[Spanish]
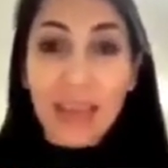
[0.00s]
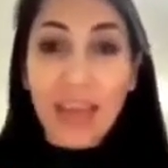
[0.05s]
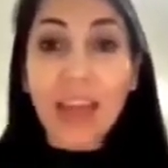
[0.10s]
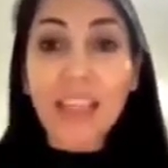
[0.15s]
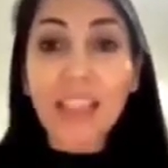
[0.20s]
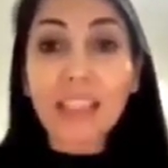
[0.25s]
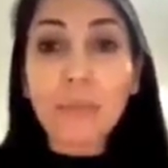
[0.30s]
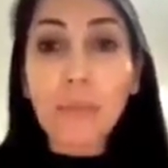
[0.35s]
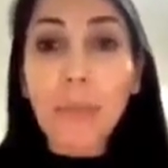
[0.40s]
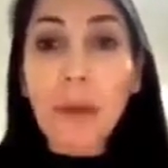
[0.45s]
quede
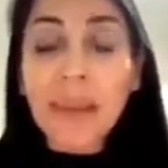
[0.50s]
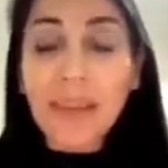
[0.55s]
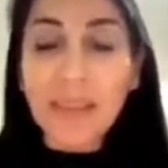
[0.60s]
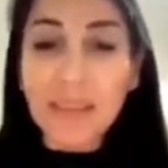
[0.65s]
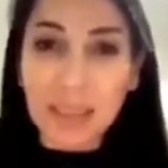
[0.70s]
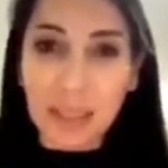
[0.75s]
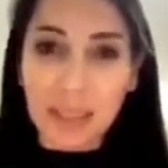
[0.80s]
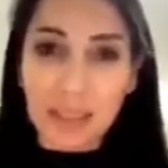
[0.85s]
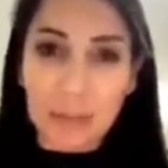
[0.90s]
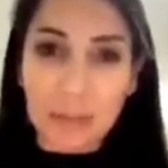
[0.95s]
a
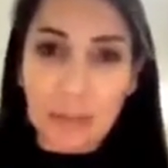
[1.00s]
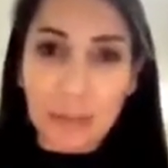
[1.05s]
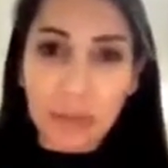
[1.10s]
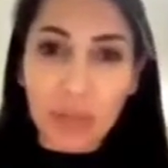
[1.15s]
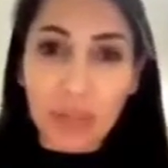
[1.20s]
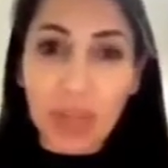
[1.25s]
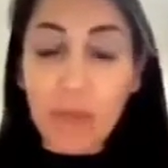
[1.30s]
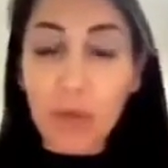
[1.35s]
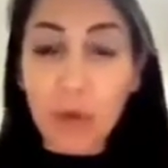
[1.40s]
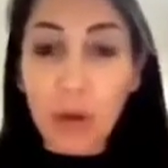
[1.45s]
expensas
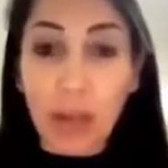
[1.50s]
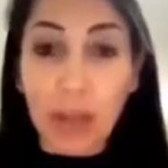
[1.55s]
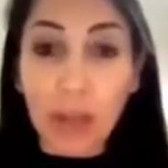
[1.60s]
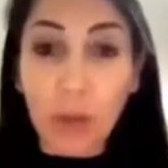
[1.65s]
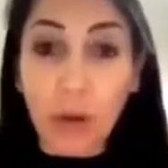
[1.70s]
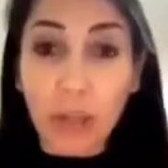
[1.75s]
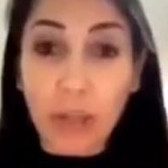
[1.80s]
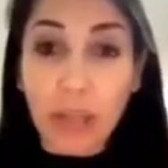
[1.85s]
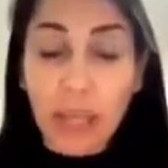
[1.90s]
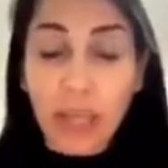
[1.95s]
del
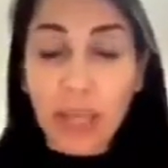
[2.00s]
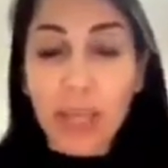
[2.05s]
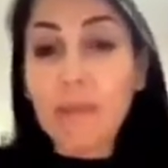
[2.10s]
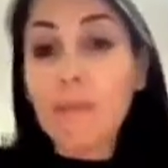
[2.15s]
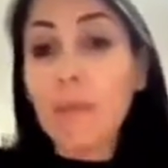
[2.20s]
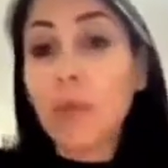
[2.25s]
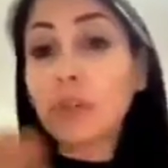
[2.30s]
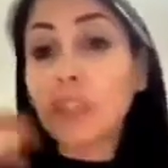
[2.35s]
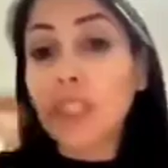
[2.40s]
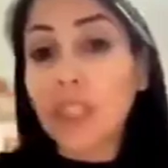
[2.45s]
violador
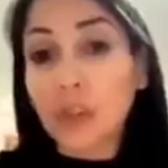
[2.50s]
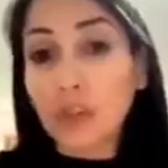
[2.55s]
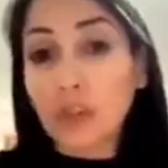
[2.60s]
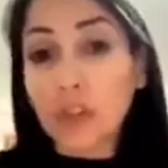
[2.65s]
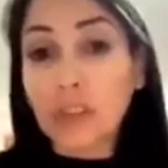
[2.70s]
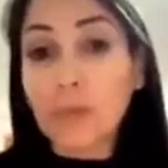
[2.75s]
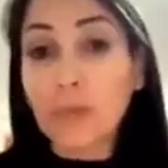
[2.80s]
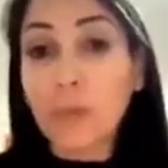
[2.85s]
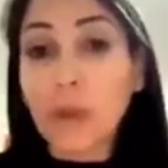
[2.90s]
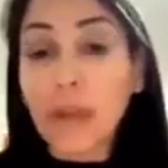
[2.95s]
y muchas
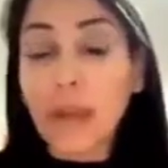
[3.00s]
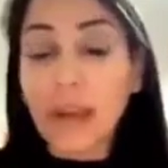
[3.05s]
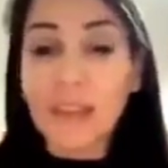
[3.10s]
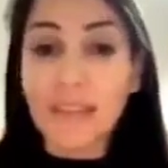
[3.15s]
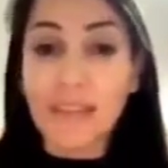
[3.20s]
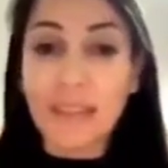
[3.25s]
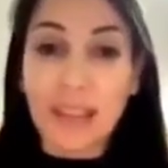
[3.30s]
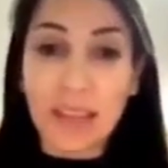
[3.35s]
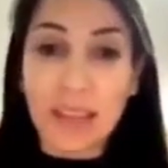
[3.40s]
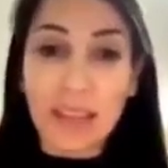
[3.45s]
otras
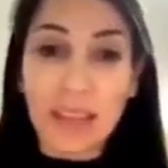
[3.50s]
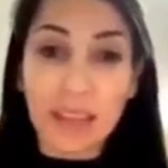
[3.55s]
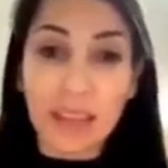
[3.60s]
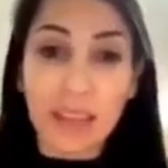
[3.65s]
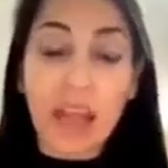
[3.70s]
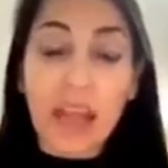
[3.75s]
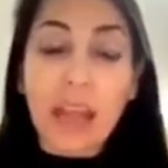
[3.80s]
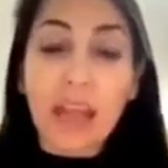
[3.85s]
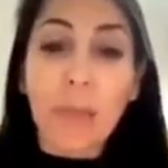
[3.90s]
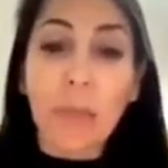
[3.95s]
mujeres y
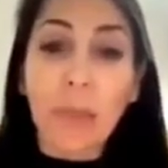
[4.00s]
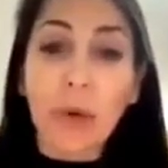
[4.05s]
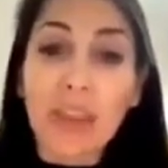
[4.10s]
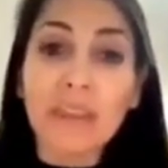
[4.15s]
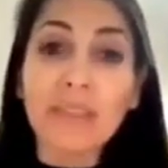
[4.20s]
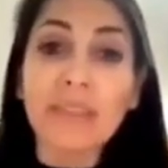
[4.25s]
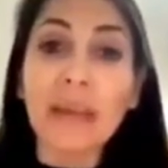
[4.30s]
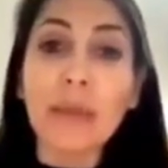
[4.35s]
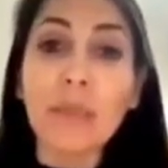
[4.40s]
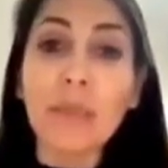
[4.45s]
niñas que
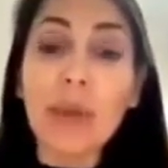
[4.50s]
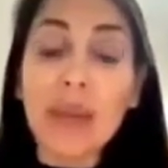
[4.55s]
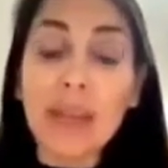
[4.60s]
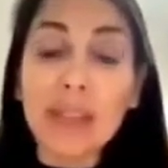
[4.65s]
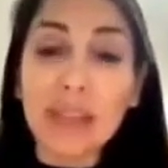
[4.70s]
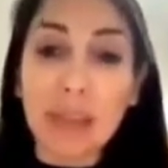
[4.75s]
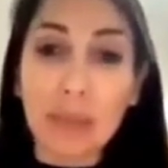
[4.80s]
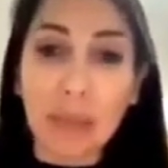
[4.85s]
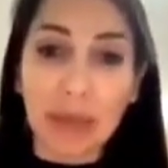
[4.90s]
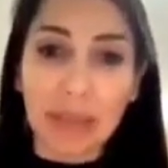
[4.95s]
pueden ser
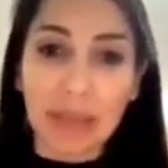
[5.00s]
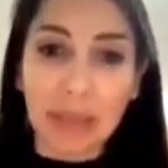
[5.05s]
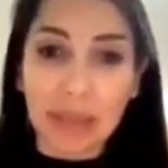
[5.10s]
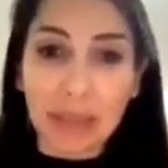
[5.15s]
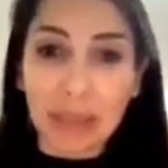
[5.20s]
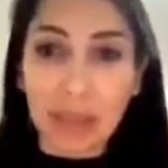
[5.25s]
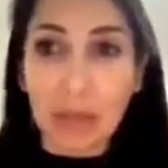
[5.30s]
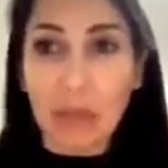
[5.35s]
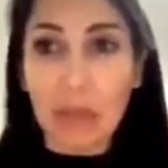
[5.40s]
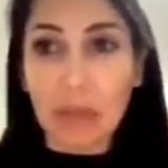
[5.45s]
víctimas
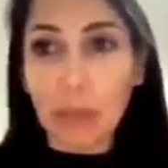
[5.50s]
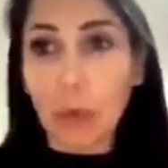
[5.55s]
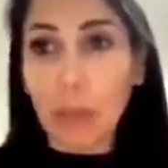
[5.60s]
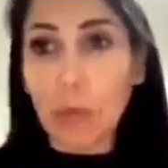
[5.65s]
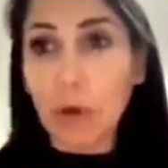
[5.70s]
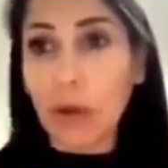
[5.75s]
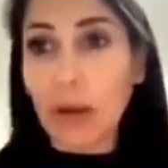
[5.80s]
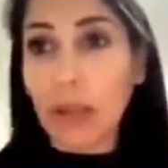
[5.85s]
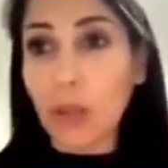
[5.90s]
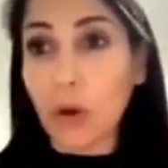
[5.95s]
de este
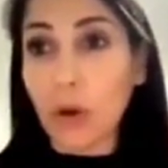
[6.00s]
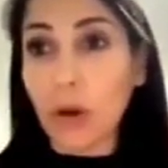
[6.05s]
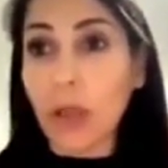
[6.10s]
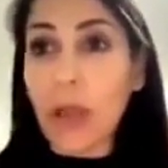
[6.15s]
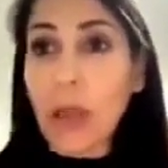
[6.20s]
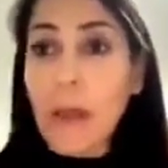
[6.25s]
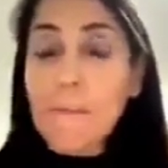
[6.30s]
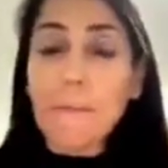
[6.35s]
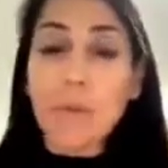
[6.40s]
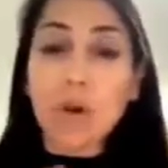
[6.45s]
mismo
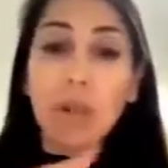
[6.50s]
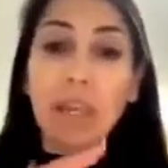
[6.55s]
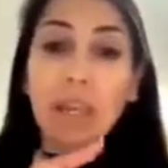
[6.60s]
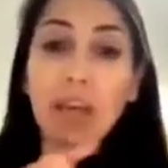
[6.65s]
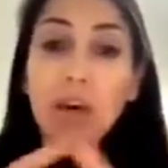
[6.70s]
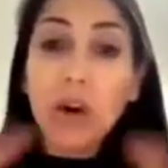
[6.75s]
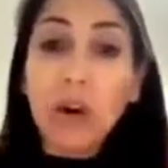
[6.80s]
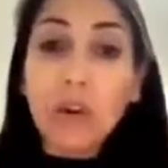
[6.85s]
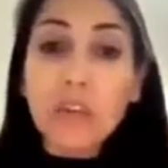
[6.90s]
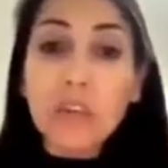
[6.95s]
violador
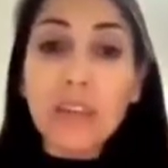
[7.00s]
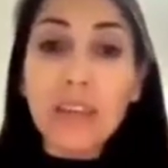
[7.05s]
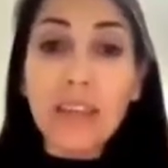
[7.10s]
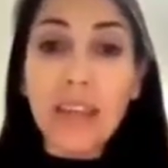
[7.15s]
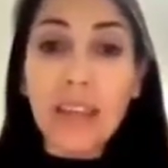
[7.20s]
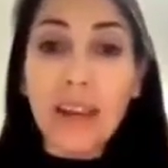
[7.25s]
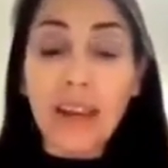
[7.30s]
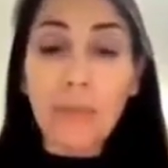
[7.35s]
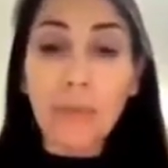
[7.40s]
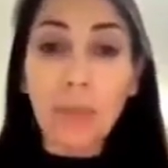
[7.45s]
porque no se
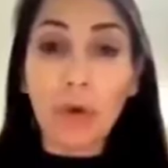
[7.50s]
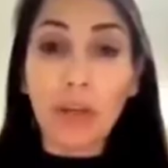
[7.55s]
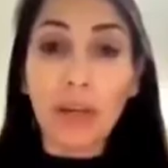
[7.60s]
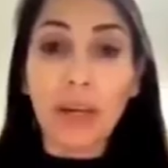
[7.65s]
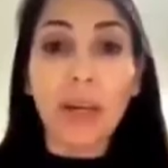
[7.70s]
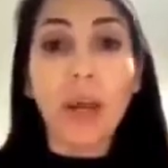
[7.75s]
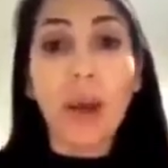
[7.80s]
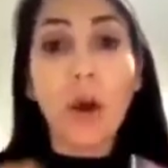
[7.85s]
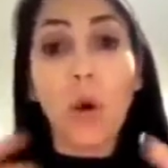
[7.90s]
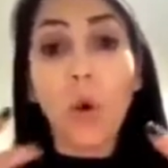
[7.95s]
quiere
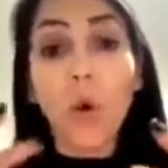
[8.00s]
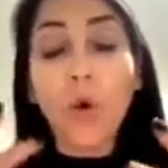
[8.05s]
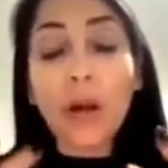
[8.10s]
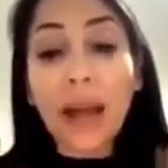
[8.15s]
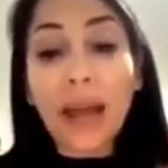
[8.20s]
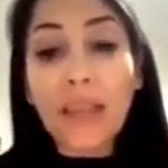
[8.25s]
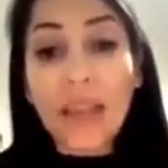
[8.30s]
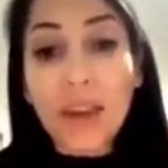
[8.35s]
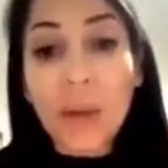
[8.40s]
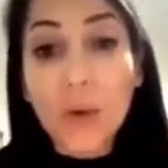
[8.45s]
poner
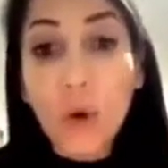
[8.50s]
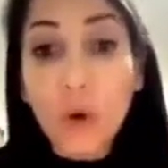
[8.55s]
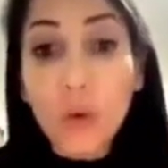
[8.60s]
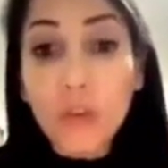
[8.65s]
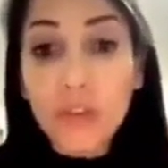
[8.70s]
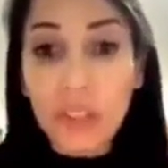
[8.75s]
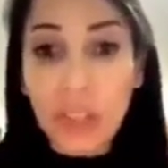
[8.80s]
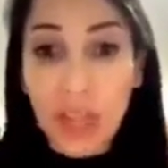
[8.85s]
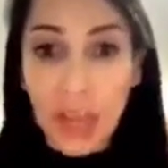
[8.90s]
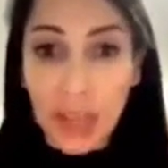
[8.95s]
una
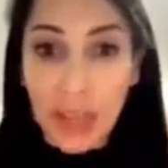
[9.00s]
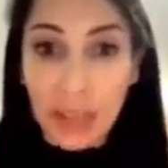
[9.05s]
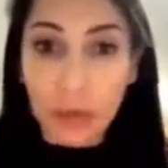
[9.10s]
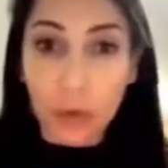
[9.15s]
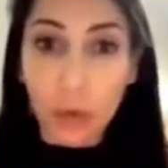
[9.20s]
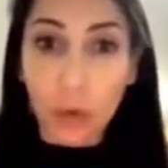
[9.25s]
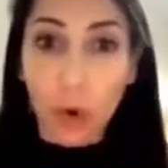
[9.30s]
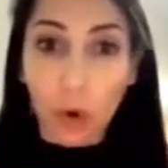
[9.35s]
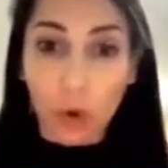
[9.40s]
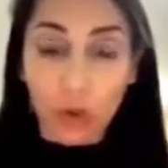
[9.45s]
denuncia
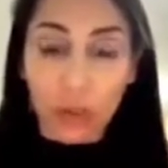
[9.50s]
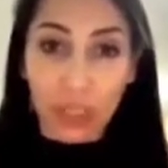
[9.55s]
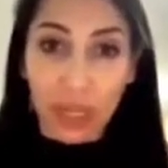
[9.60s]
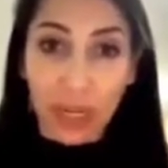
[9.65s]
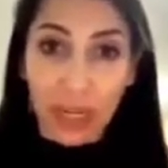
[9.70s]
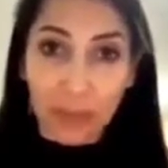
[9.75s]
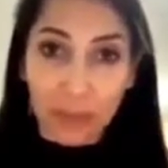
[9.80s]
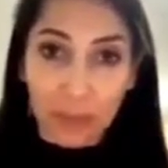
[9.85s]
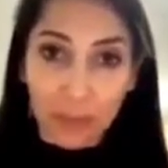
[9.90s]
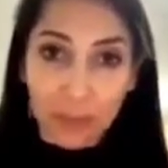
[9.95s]
en su
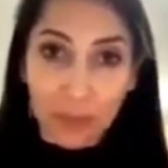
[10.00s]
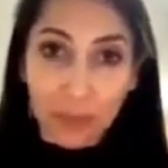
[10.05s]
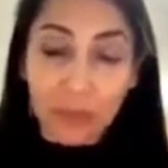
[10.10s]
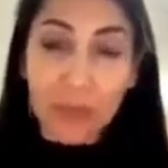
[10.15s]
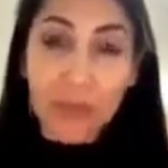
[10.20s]
contra.